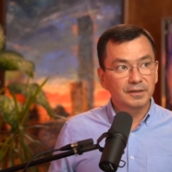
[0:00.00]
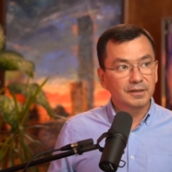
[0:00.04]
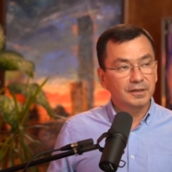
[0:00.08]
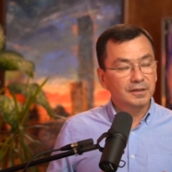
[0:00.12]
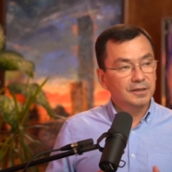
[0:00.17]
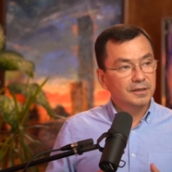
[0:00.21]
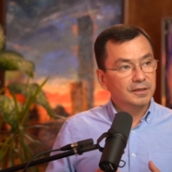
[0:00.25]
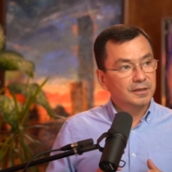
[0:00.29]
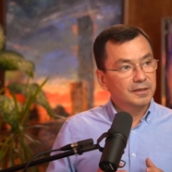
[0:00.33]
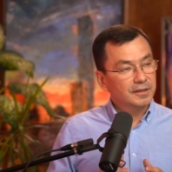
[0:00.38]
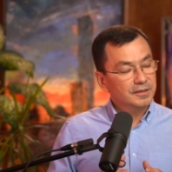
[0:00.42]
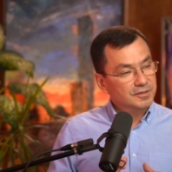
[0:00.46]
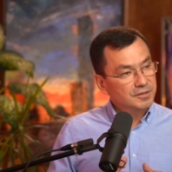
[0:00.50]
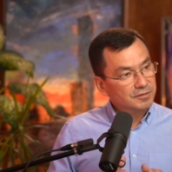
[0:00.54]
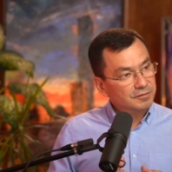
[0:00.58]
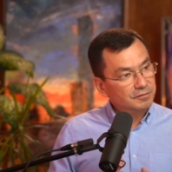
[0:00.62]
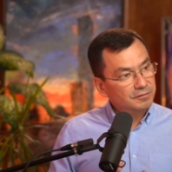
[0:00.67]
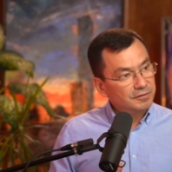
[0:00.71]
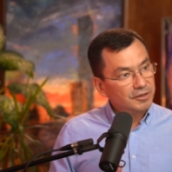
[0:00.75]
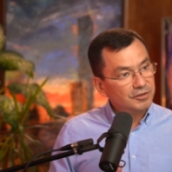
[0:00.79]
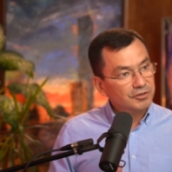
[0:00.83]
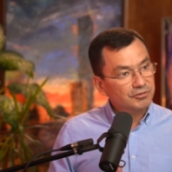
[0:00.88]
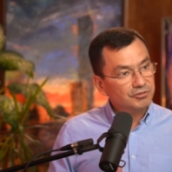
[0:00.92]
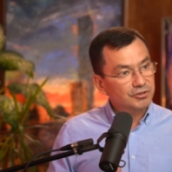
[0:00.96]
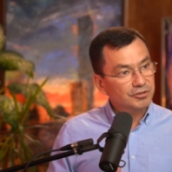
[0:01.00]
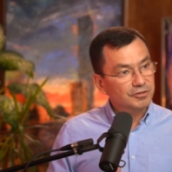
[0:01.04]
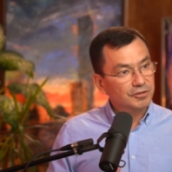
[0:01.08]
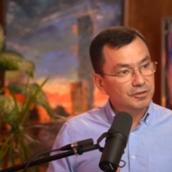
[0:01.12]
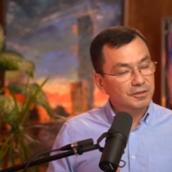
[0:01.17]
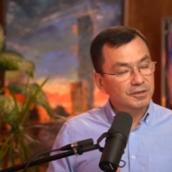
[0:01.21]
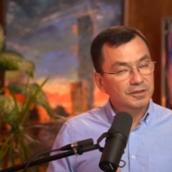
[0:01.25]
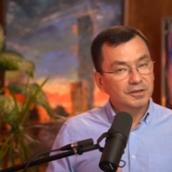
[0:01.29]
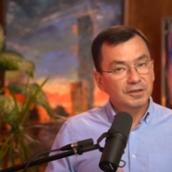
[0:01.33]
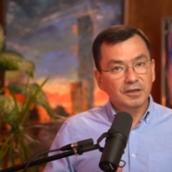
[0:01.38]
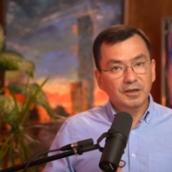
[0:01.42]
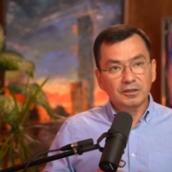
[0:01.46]
Есть вещи,
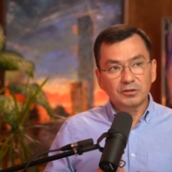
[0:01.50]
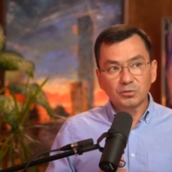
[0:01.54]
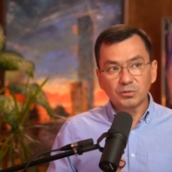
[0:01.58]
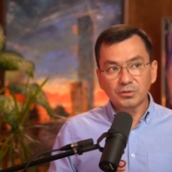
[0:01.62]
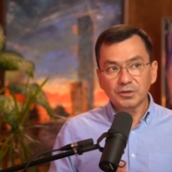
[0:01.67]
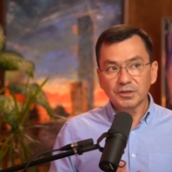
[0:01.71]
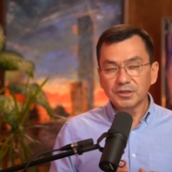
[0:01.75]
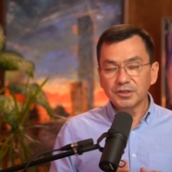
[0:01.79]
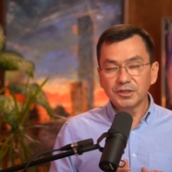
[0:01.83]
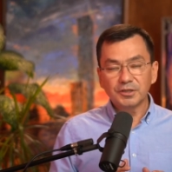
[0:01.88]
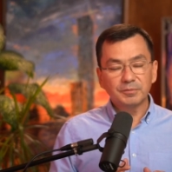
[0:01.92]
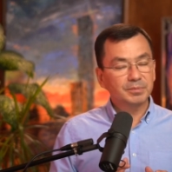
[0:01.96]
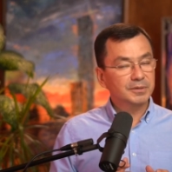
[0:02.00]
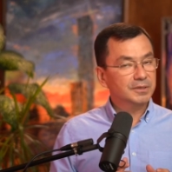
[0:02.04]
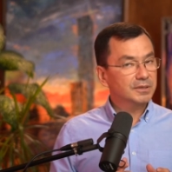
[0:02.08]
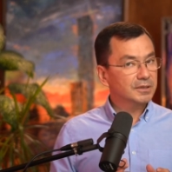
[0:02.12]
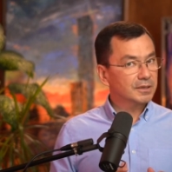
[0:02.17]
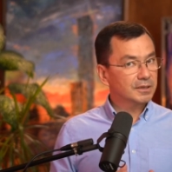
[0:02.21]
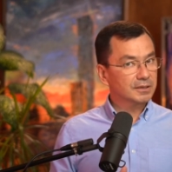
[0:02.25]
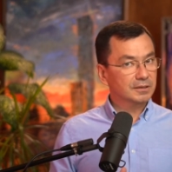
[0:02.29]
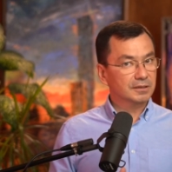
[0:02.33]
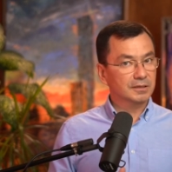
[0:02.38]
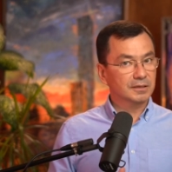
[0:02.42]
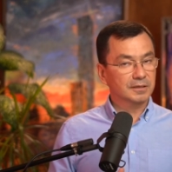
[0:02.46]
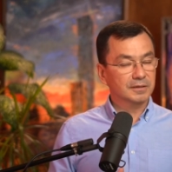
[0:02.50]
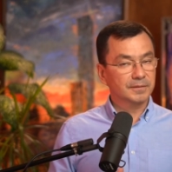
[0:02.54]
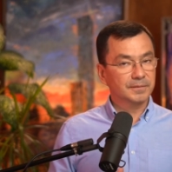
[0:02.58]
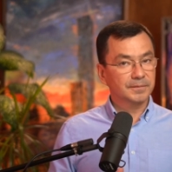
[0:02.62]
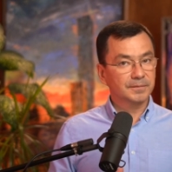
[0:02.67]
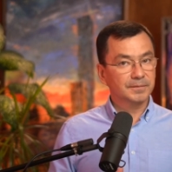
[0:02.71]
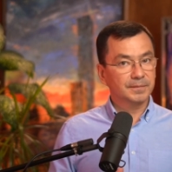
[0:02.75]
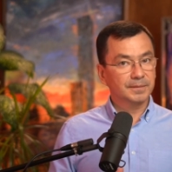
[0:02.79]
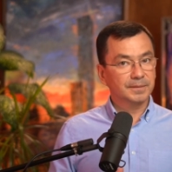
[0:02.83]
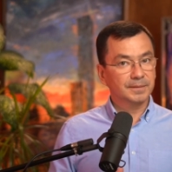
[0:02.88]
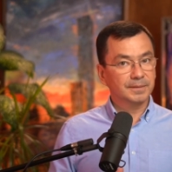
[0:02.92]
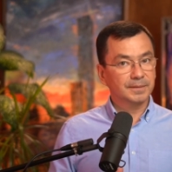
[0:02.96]
которые непонятны.
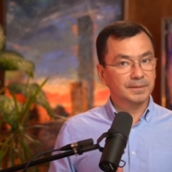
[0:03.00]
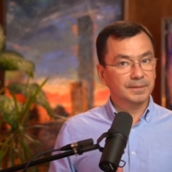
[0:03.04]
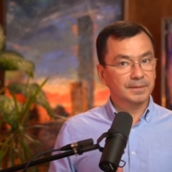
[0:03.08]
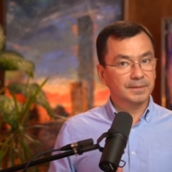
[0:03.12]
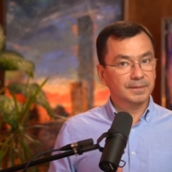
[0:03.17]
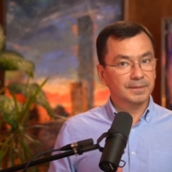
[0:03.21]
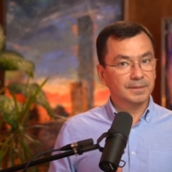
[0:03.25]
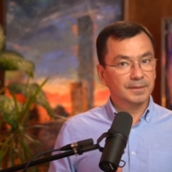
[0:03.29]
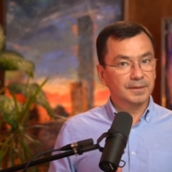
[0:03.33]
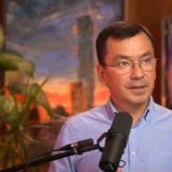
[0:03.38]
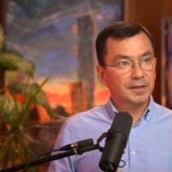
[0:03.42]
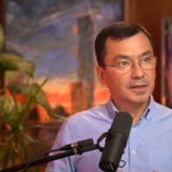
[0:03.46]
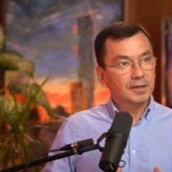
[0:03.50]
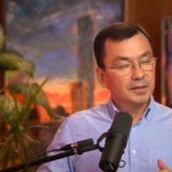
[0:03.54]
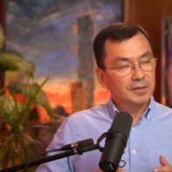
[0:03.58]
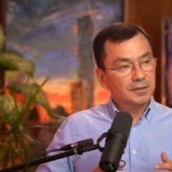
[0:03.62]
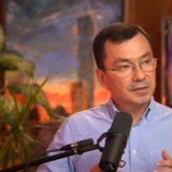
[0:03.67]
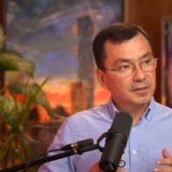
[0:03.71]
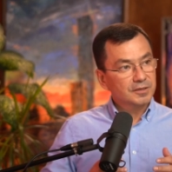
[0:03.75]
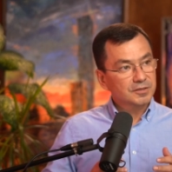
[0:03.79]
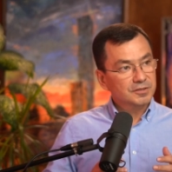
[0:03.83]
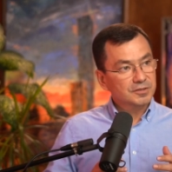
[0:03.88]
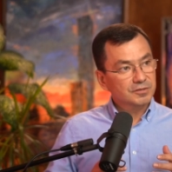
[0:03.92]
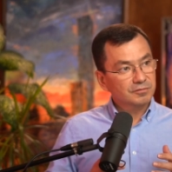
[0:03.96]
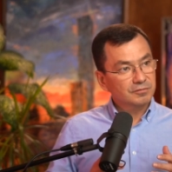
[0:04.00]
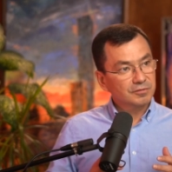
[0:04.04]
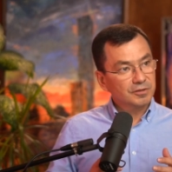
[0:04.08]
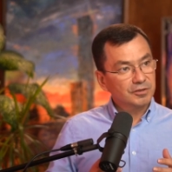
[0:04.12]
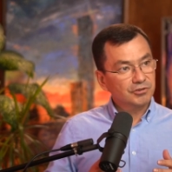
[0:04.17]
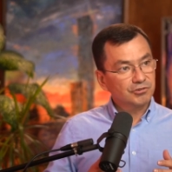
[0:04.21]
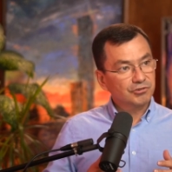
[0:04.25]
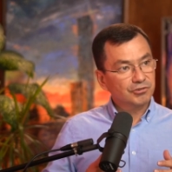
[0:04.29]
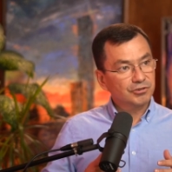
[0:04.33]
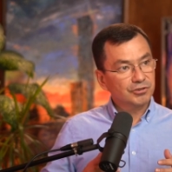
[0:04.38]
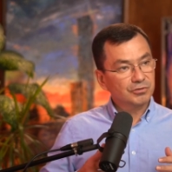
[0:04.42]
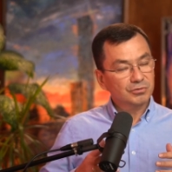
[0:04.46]
Есть
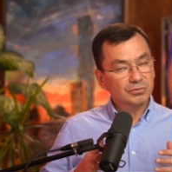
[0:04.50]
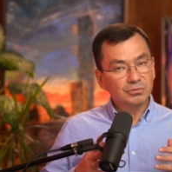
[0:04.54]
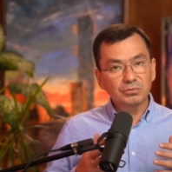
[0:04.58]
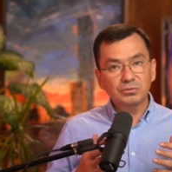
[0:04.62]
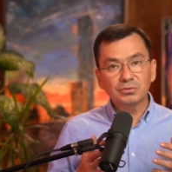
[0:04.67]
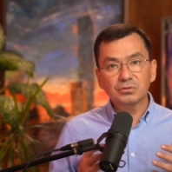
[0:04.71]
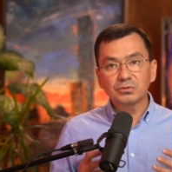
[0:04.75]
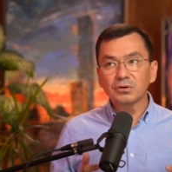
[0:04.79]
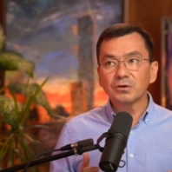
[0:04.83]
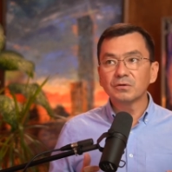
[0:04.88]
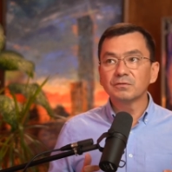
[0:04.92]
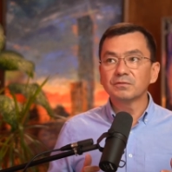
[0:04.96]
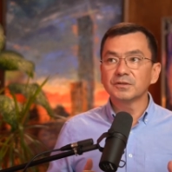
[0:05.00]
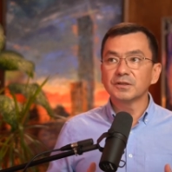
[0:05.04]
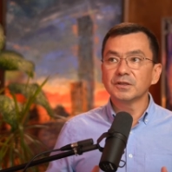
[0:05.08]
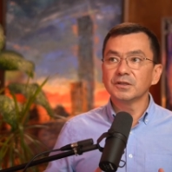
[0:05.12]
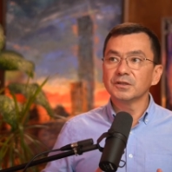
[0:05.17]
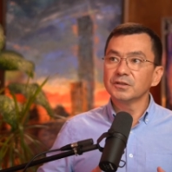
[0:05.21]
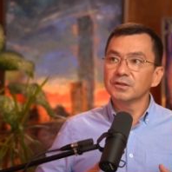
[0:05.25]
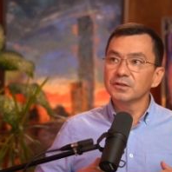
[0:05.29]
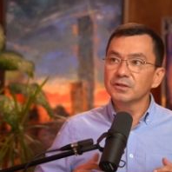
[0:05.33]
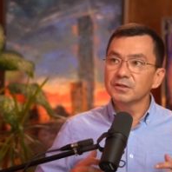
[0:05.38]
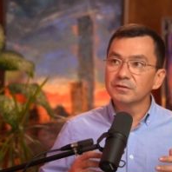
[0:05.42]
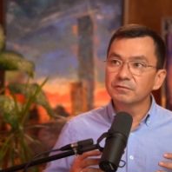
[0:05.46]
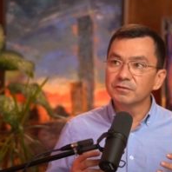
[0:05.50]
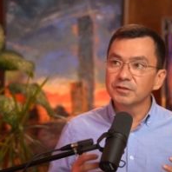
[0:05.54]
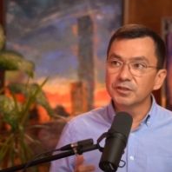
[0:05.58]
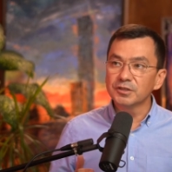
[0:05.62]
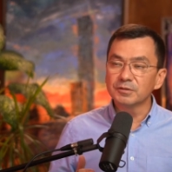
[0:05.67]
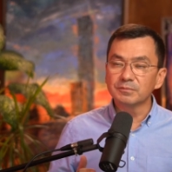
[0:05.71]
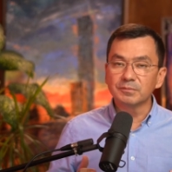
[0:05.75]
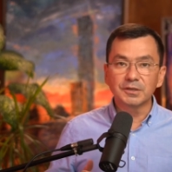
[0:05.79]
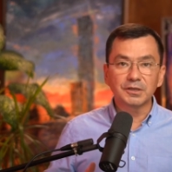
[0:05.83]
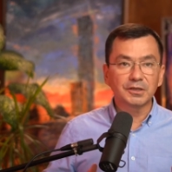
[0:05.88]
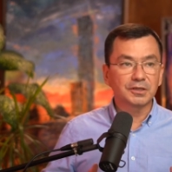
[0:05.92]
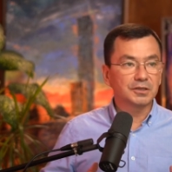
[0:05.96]
вещи духовные,
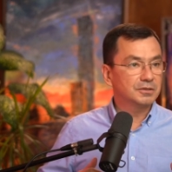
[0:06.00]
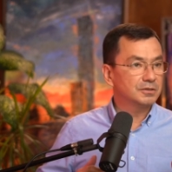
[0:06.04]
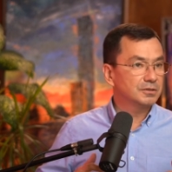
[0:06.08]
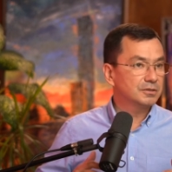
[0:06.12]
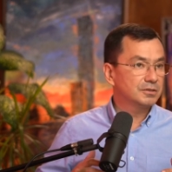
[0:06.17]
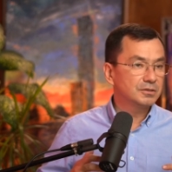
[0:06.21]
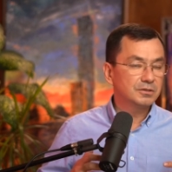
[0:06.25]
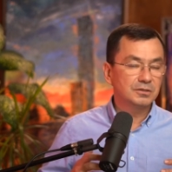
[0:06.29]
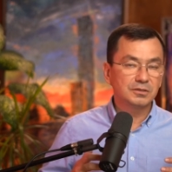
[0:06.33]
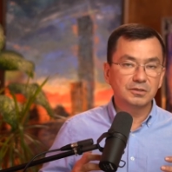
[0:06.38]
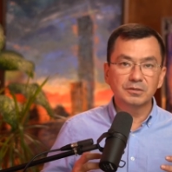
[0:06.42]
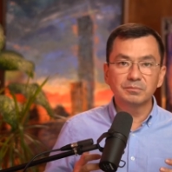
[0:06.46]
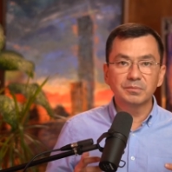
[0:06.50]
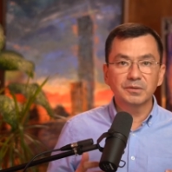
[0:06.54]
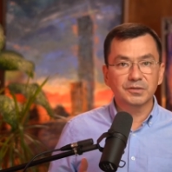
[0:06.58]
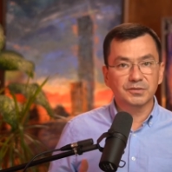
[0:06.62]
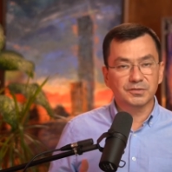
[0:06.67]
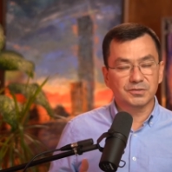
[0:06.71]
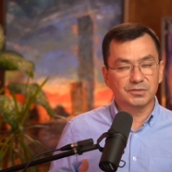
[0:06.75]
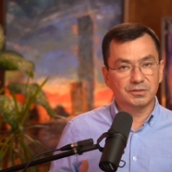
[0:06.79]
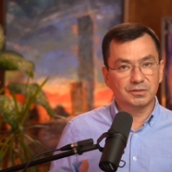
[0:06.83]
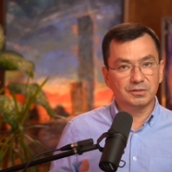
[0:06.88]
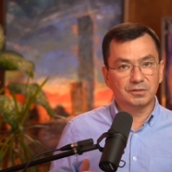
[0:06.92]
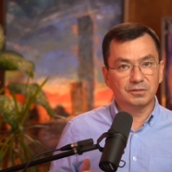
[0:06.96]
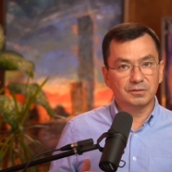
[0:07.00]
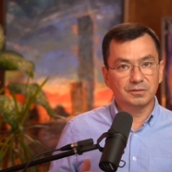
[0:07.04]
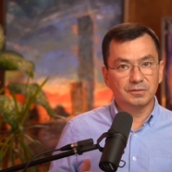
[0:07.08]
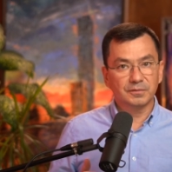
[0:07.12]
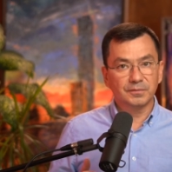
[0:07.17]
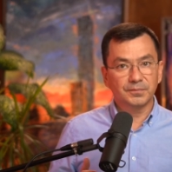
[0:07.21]
невидимые, небесные.